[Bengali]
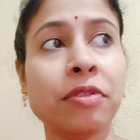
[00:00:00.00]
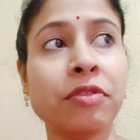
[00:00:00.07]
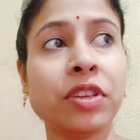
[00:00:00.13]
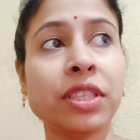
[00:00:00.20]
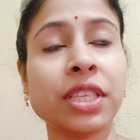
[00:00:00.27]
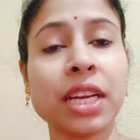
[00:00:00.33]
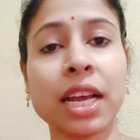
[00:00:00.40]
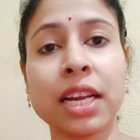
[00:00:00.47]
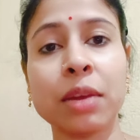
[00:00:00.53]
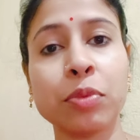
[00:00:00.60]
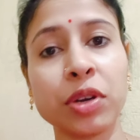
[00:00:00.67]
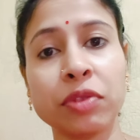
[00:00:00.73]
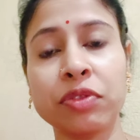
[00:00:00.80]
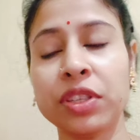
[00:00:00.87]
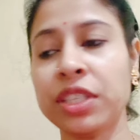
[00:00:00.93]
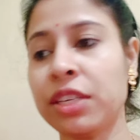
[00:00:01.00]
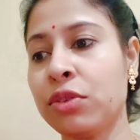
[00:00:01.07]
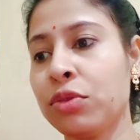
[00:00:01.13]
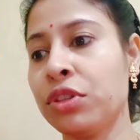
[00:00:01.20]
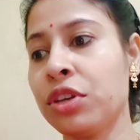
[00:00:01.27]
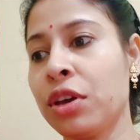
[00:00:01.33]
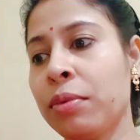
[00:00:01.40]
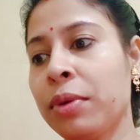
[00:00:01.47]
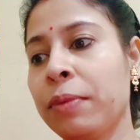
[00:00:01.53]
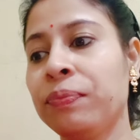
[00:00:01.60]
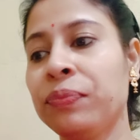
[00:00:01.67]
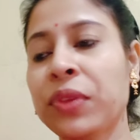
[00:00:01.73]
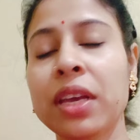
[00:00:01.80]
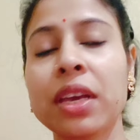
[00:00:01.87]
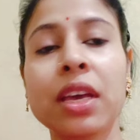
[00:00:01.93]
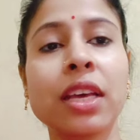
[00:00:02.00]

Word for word: ওইভাবে ফ্রিজে রাখলে পরে ফ্রিজের ক্ষতি হবে